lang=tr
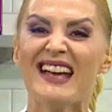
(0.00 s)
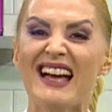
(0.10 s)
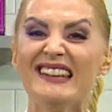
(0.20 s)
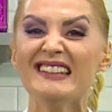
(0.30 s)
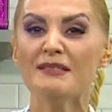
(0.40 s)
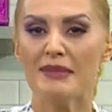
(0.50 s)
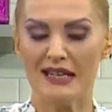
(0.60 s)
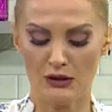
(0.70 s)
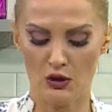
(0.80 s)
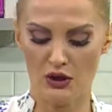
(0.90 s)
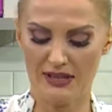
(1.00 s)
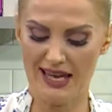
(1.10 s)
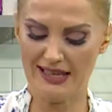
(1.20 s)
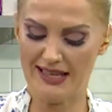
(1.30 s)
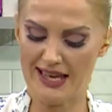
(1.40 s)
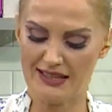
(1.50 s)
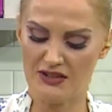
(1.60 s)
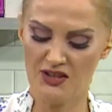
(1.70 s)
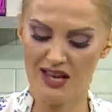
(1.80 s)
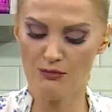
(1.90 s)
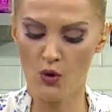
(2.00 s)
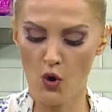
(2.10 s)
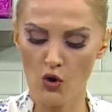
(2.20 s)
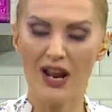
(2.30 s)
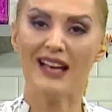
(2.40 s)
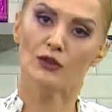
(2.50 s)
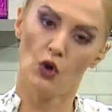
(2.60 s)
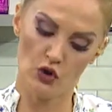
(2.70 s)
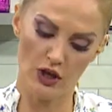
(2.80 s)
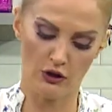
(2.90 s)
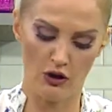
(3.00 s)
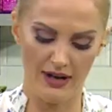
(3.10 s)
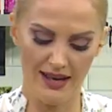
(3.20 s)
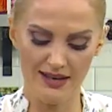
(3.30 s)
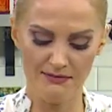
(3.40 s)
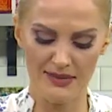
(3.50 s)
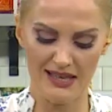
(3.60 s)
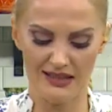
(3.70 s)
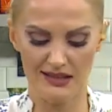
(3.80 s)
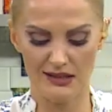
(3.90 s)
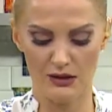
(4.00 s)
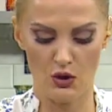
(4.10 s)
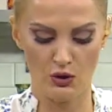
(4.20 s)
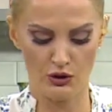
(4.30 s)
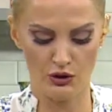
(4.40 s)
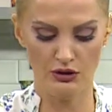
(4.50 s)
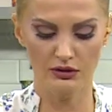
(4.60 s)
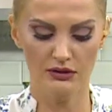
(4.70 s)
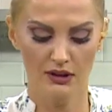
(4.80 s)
Kalın bir sos elde edeceğim. Oran ona göre bilginiz olsun.